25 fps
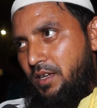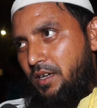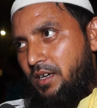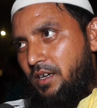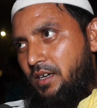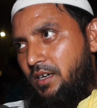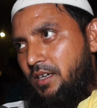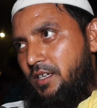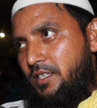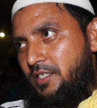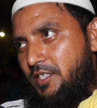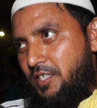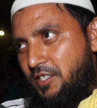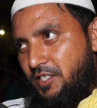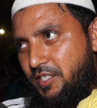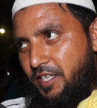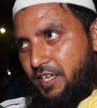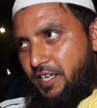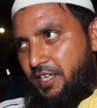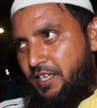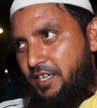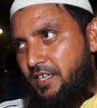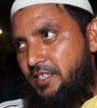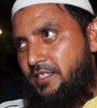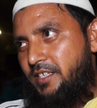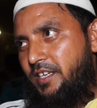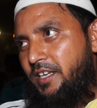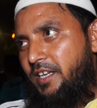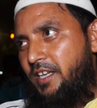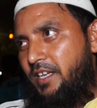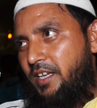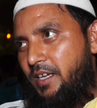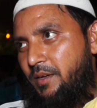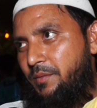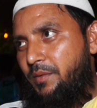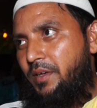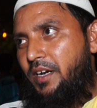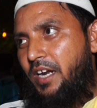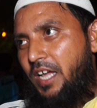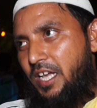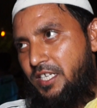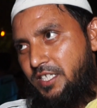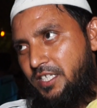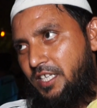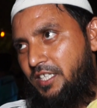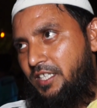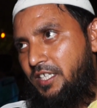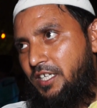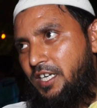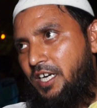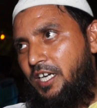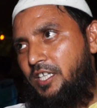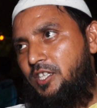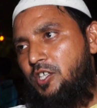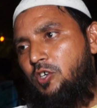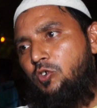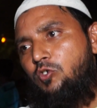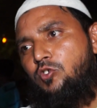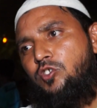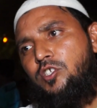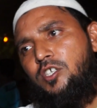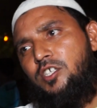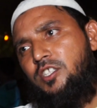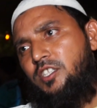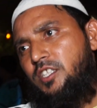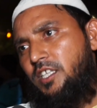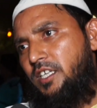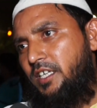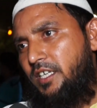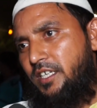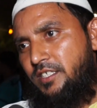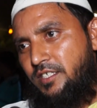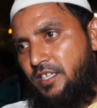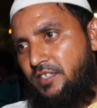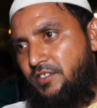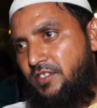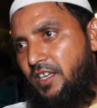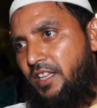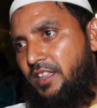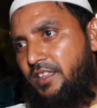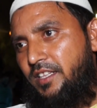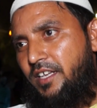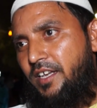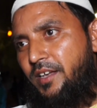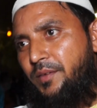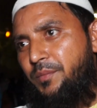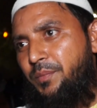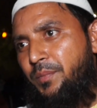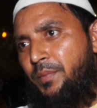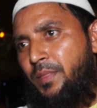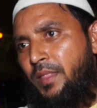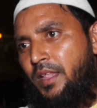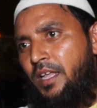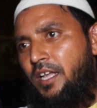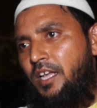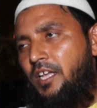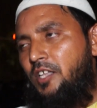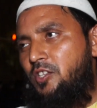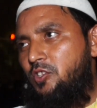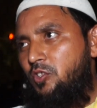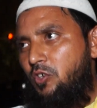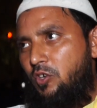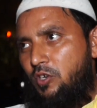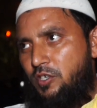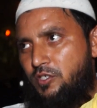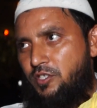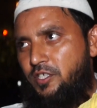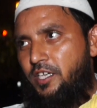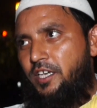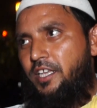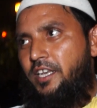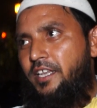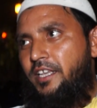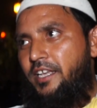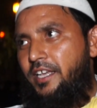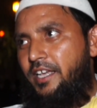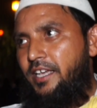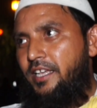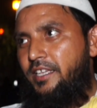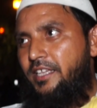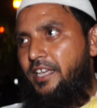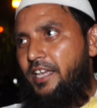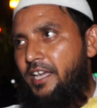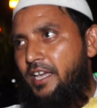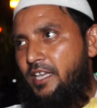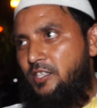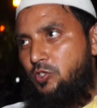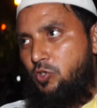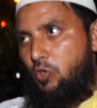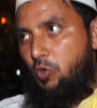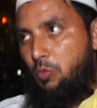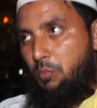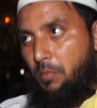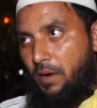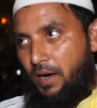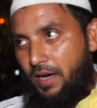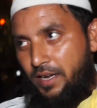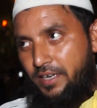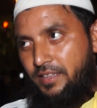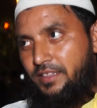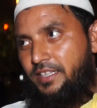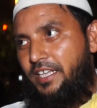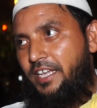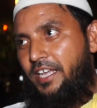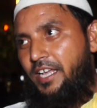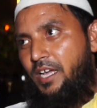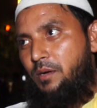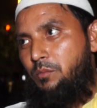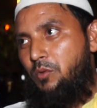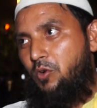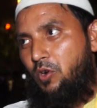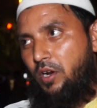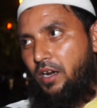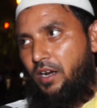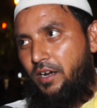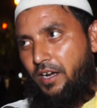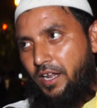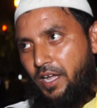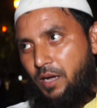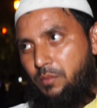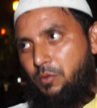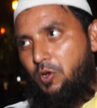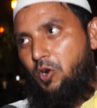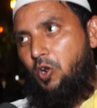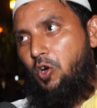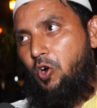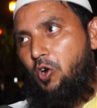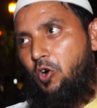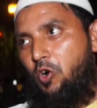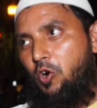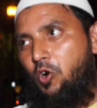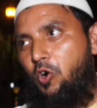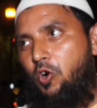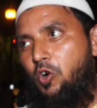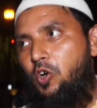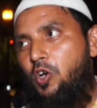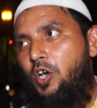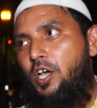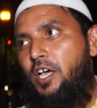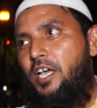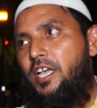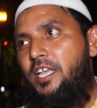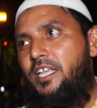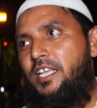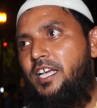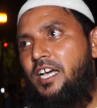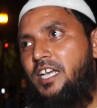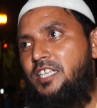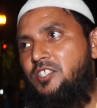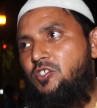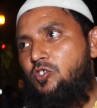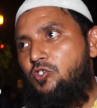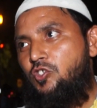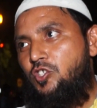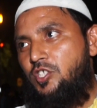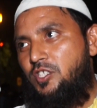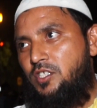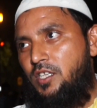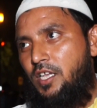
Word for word: जिस तरीके से हमें रास्ता दिखाते हैं उसी तरीके से चलते हैं तो इसीलिए ये जो मानते हैं हम रहबरों को या जो